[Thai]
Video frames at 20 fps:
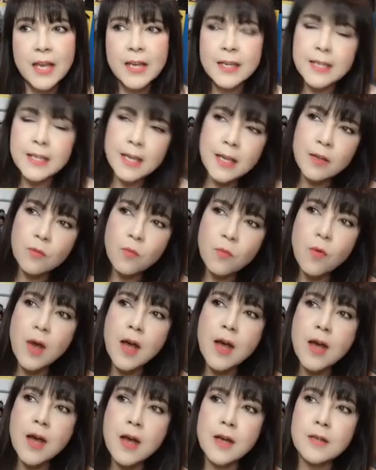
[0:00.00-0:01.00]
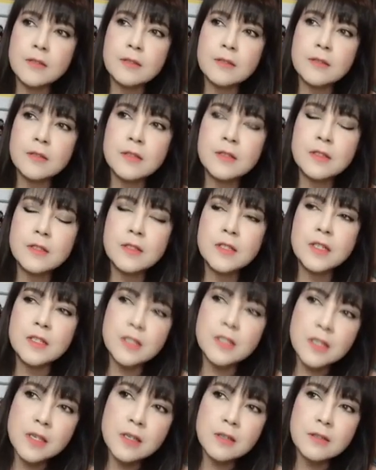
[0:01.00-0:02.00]
คิดว่าจ
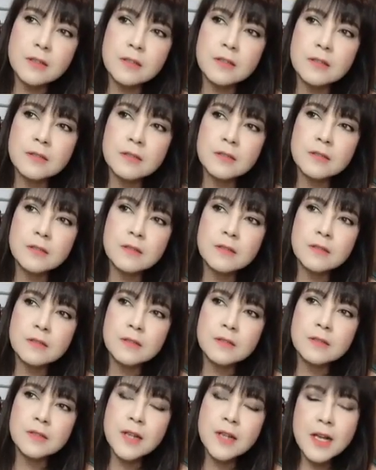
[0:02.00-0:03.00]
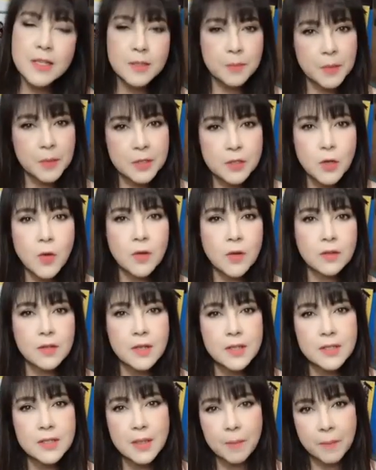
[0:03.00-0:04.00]
ริงๆน่าจะเป็นช่องที่
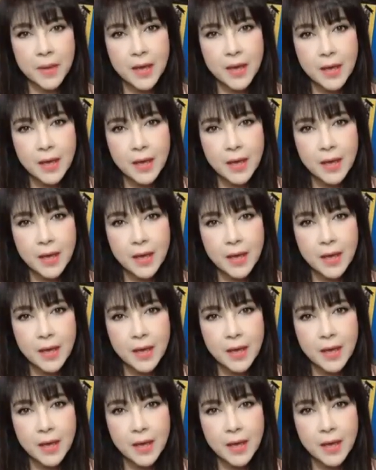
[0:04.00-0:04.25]
สัพเพ